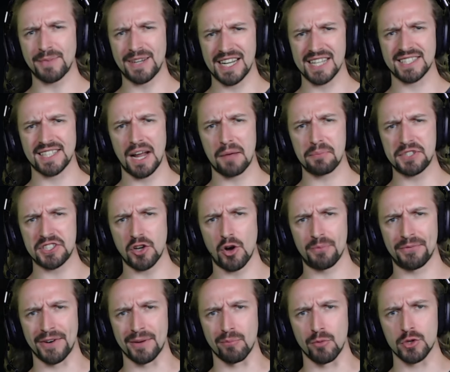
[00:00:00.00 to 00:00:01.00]
man das Lamm nicht
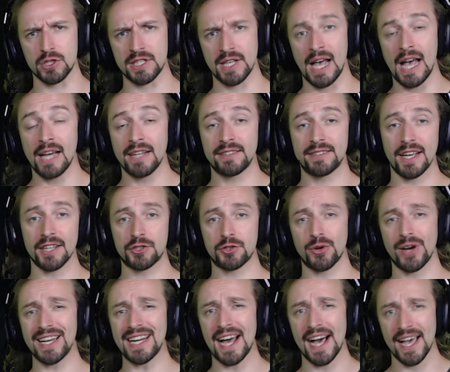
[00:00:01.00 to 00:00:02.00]
opfern muss. Der
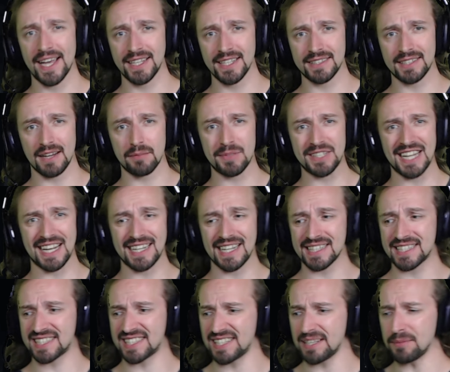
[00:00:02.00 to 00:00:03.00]
Trailer endet dann mit einer
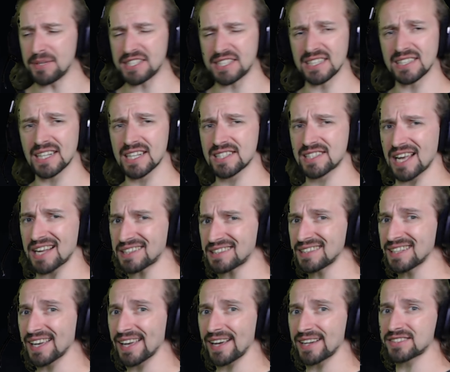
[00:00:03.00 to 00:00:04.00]
ziemlich interessanten
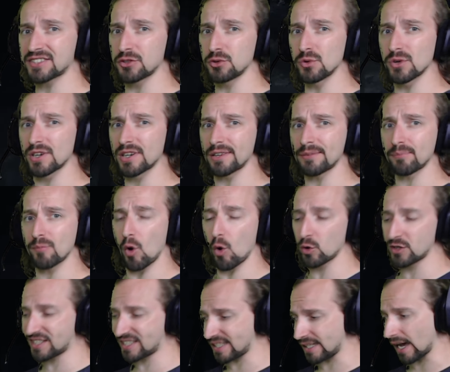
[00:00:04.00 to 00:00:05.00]
Kreatur
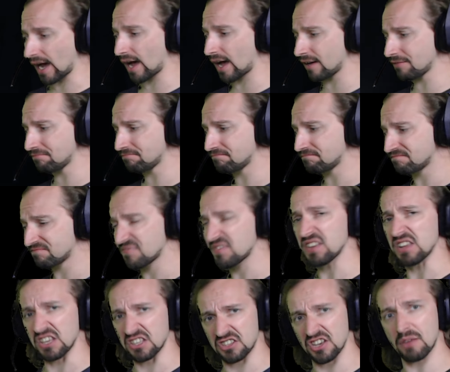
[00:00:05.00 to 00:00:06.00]
und ja,
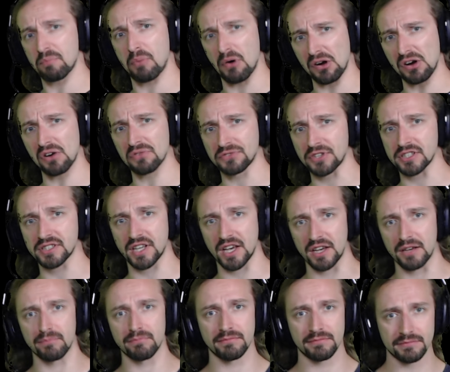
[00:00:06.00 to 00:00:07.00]
ich hab Bock auf das
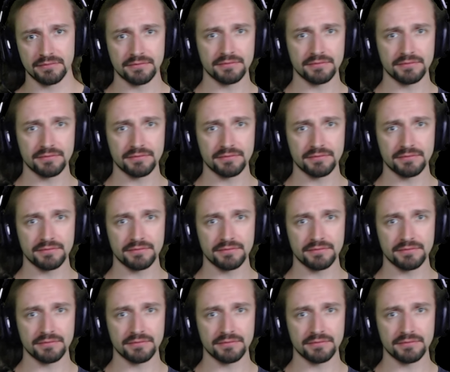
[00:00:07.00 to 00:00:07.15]
Game.